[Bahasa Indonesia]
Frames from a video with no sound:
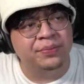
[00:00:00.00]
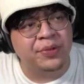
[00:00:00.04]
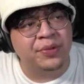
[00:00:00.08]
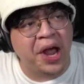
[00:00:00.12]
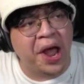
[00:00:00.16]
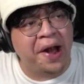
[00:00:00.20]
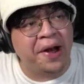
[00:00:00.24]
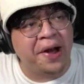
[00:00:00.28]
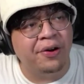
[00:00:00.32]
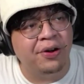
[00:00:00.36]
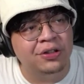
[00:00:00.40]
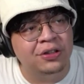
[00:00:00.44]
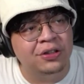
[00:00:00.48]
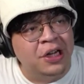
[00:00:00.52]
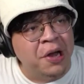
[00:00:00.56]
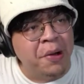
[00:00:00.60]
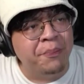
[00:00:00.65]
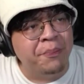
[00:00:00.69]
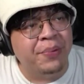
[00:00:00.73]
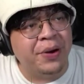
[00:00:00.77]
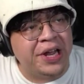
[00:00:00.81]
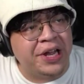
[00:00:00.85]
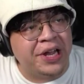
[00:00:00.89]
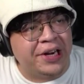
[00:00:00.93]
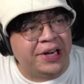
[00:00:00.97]
kalau
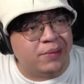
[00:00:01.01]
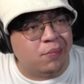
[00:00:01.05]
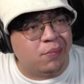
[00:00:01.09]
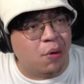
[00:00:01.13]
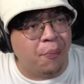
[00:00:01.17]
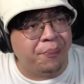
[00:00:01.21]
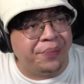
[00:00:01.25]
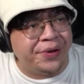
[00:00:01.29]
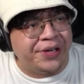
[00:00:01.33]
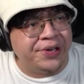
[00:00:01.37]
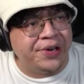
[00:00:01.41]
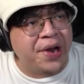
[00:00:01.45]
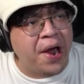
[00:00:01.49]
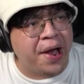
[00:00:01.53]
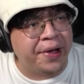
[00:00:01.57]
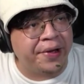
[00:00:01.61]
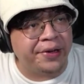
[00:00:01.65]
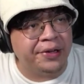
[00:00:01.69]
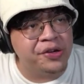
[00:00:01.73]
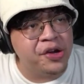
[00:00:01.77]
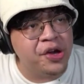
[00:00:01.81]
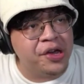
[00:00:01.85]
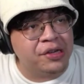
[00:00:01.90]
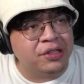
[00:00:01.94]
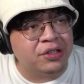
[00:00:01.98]
playernya mau pindah ya
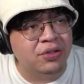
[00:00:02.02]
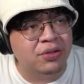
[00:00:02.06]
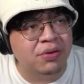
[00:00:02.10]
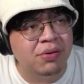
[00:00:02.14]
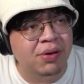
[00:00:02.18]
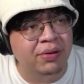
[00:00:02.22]
guys